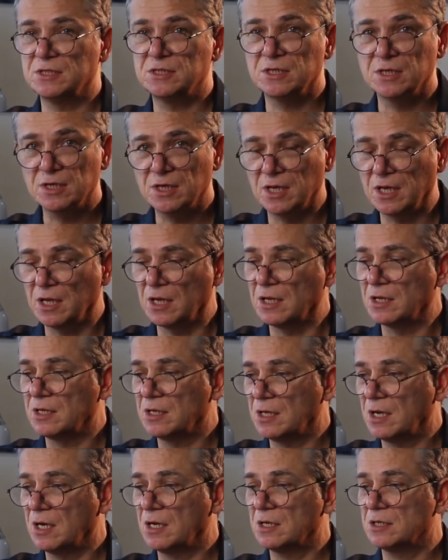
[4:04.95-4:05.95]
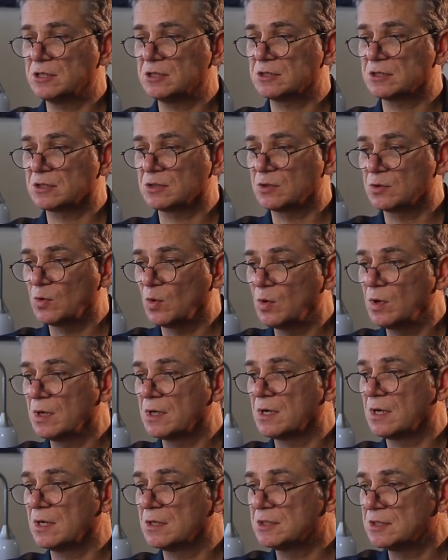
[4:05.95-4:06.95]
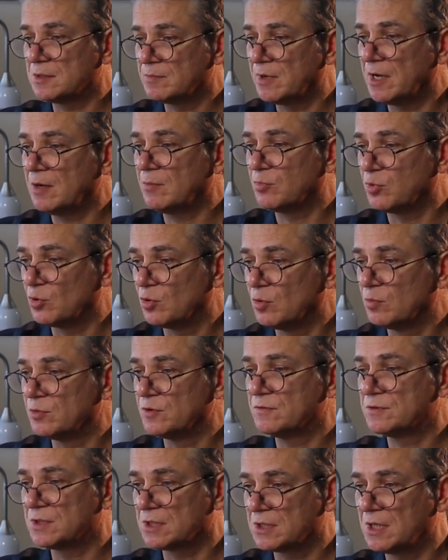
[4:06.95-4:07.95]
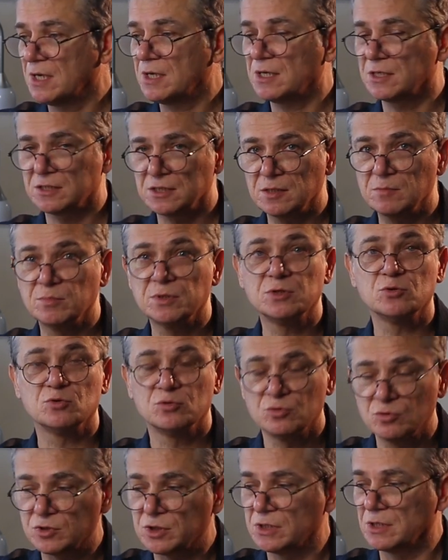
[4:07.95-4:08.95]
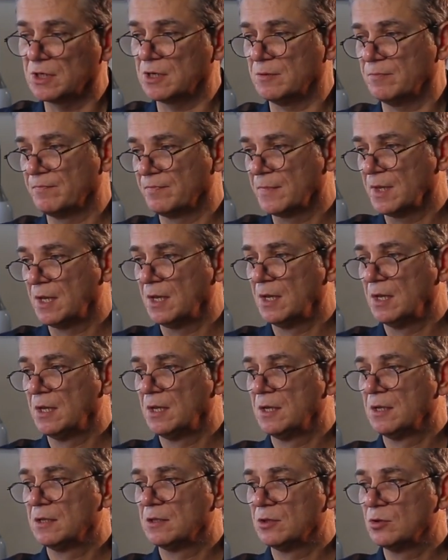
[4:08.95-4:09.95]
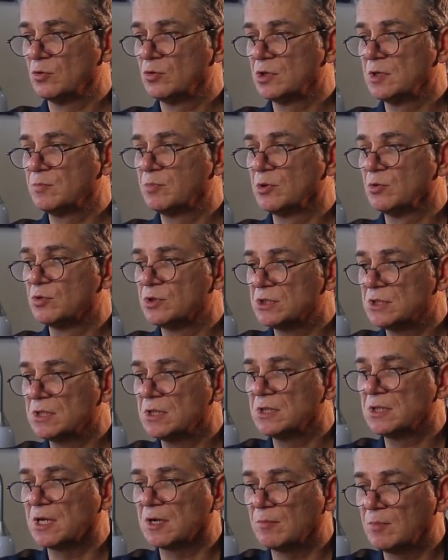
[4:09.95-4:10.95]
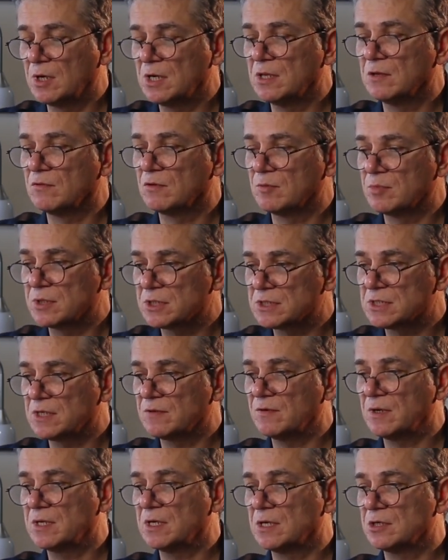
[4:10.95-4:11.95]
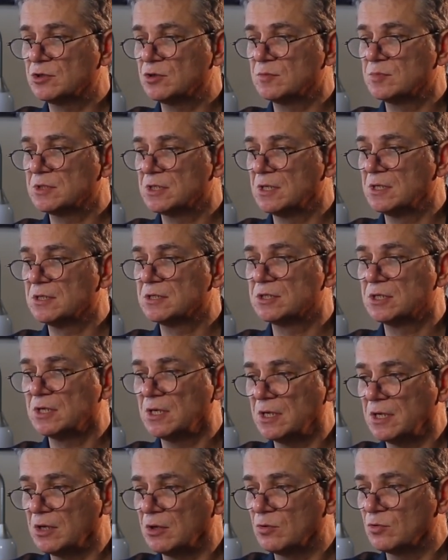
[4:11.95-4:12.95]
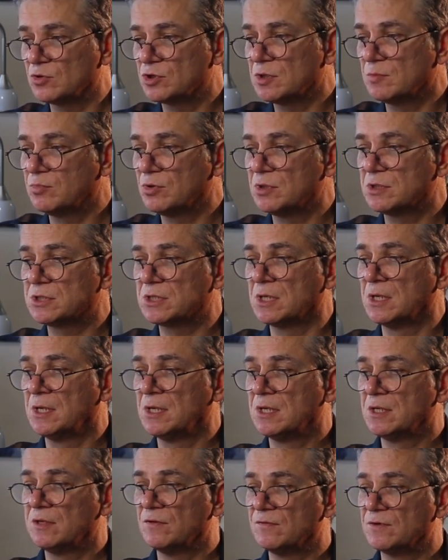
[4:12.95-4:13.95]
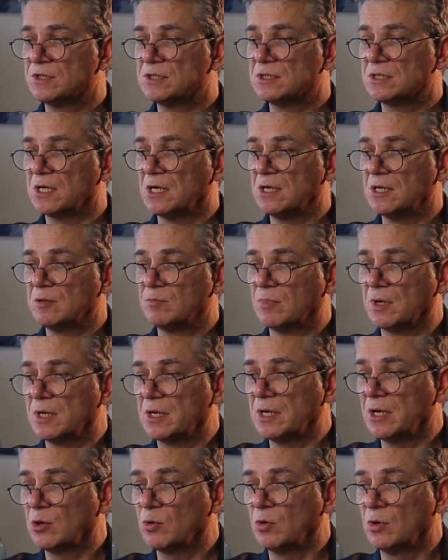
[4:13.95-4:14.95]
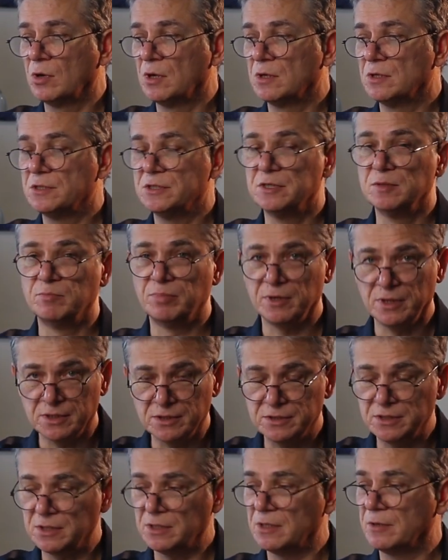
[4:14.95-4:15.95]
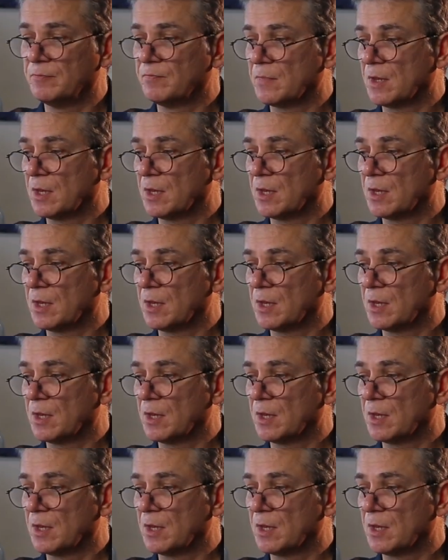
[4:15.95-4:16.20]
Сергей, я сколько себя помню, всегда хотел быть художником, но не получил нормального образования, о чем сильно жалею. Уже больше 20 лет болею депрессией.